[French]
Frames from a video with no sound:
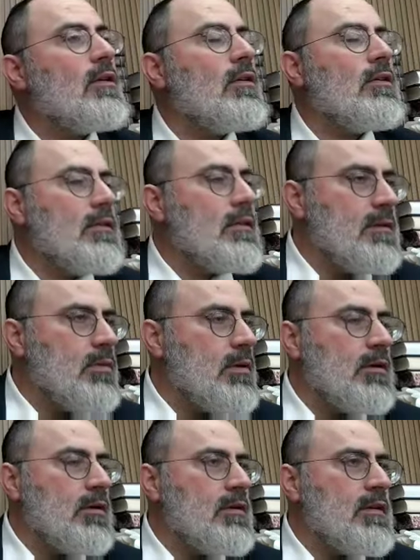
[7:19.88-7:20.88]
Attends,
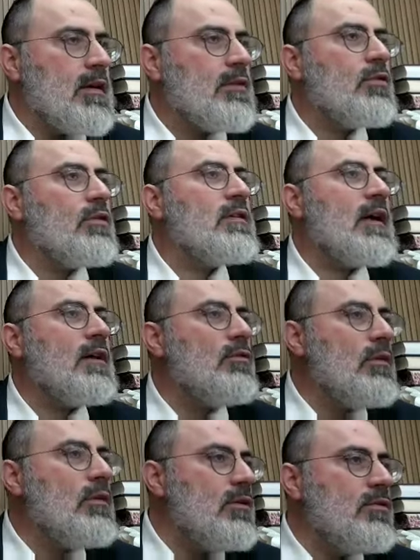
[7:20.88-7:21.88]
dis-moi, t'as un truc
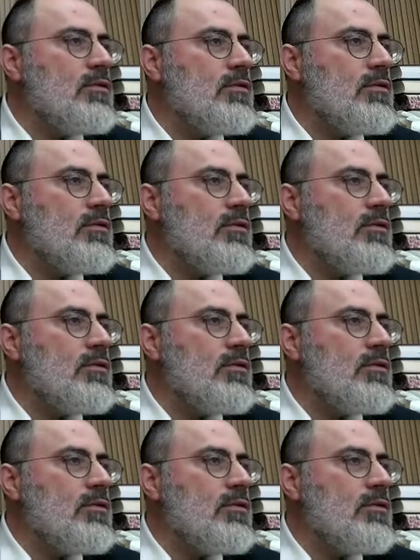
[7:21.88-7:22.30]
traduit ou